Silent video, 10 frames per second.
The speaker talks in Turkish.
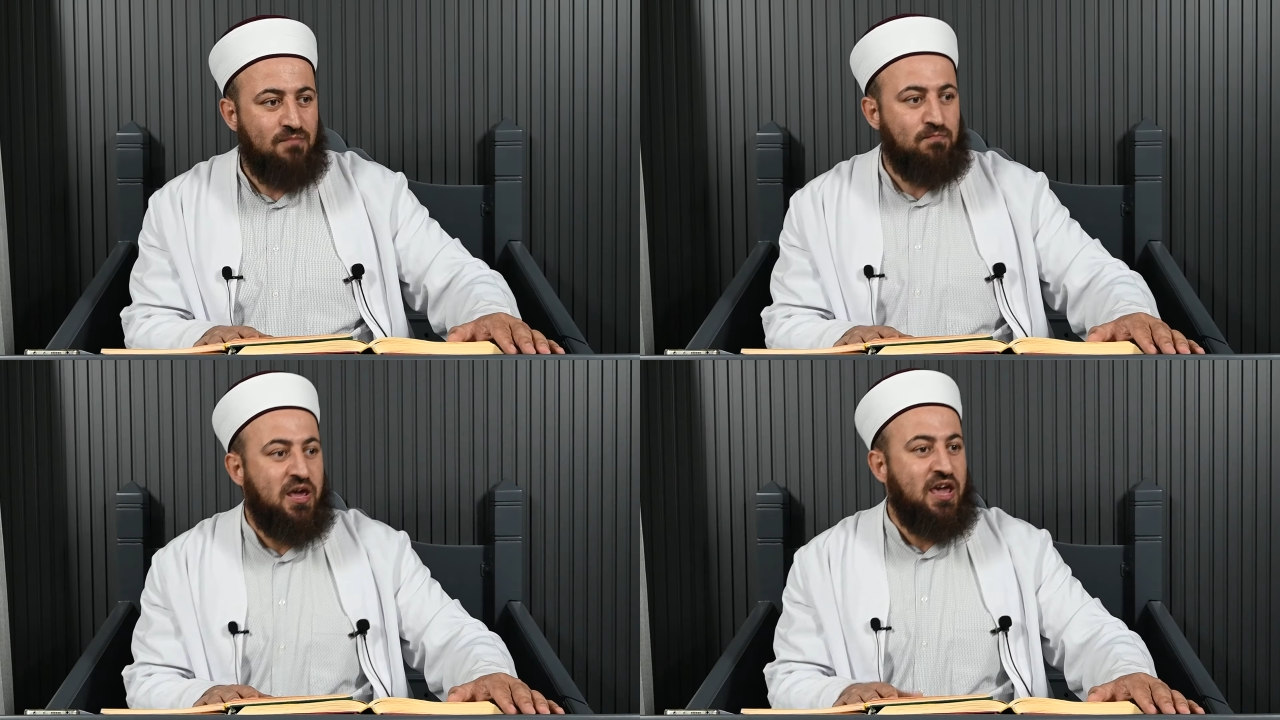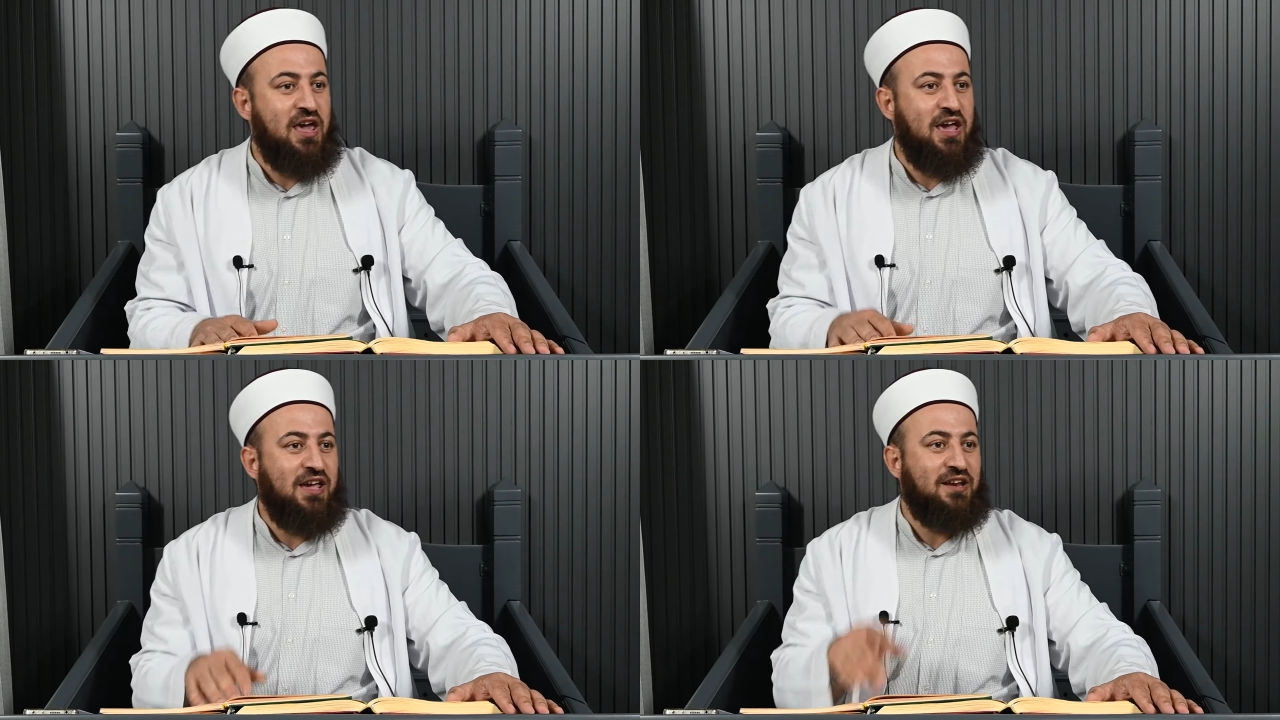
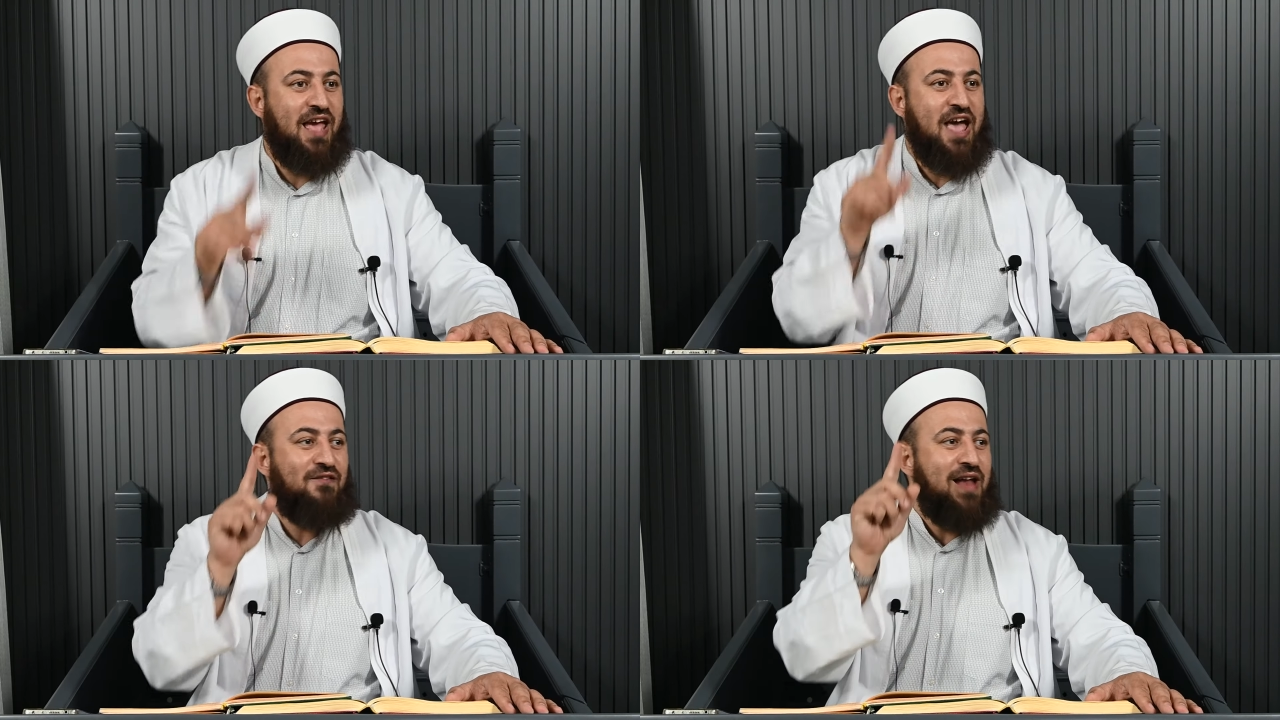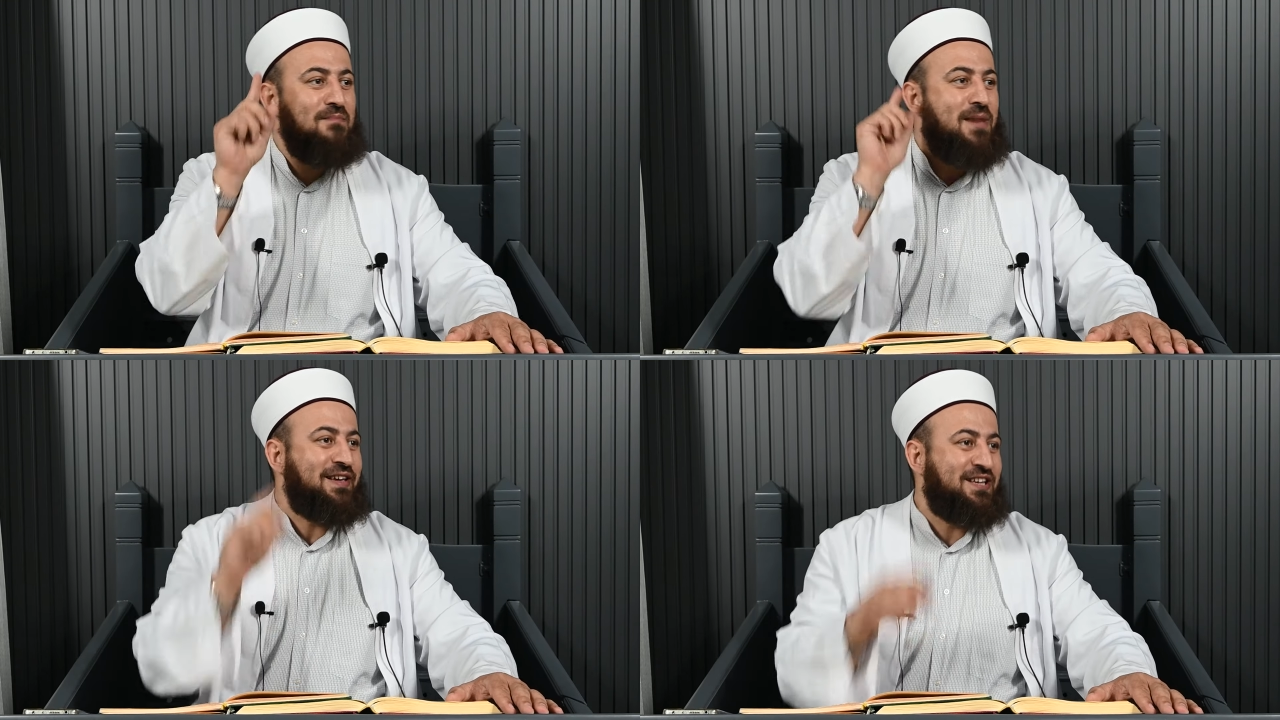Bir,
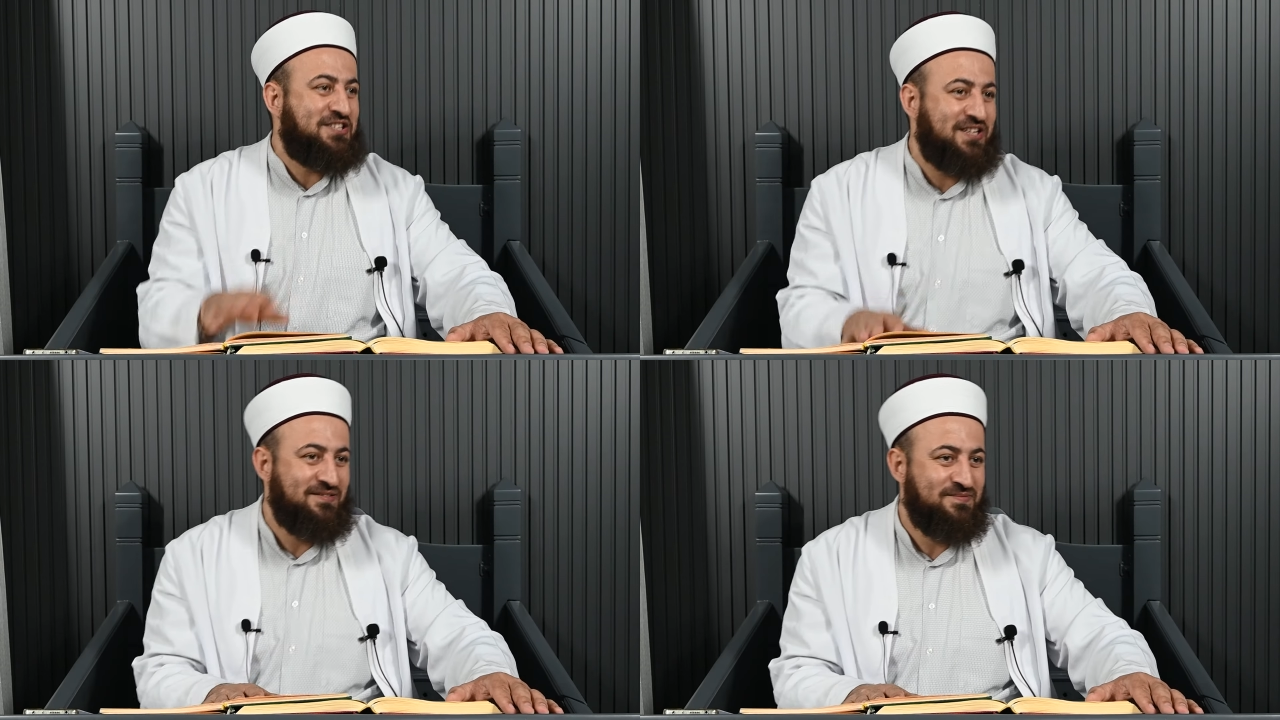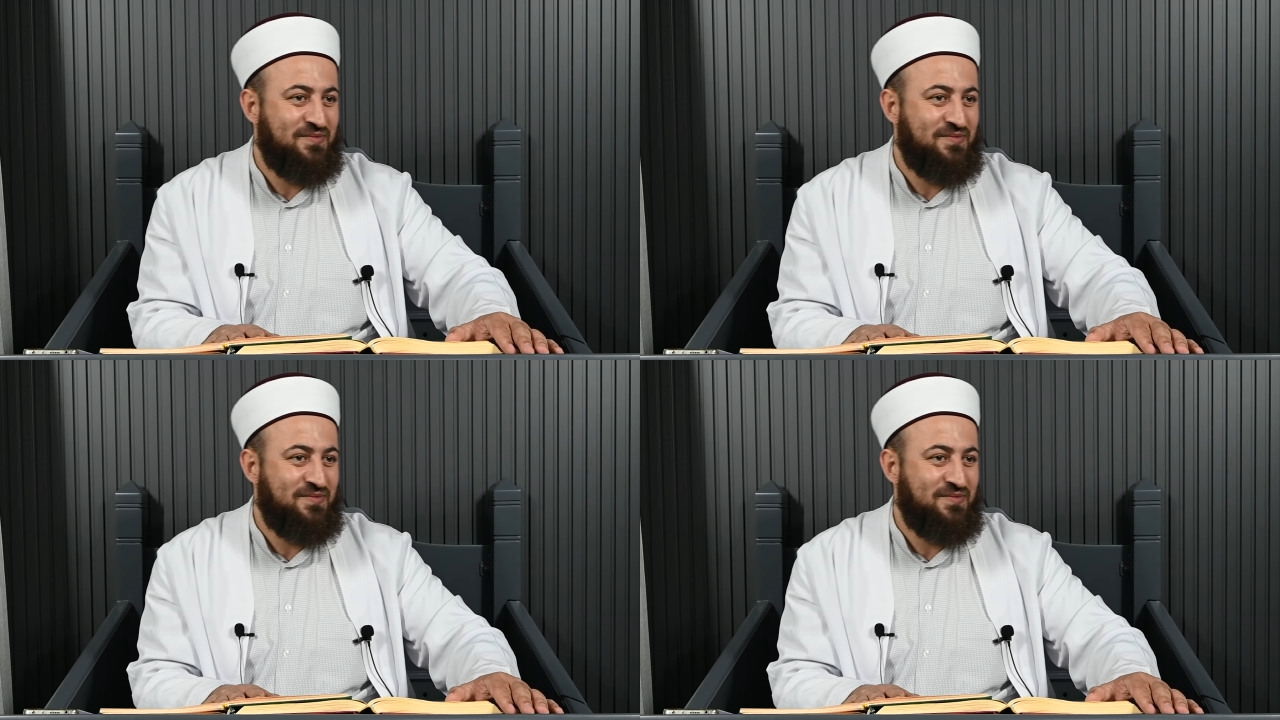evlenmek için.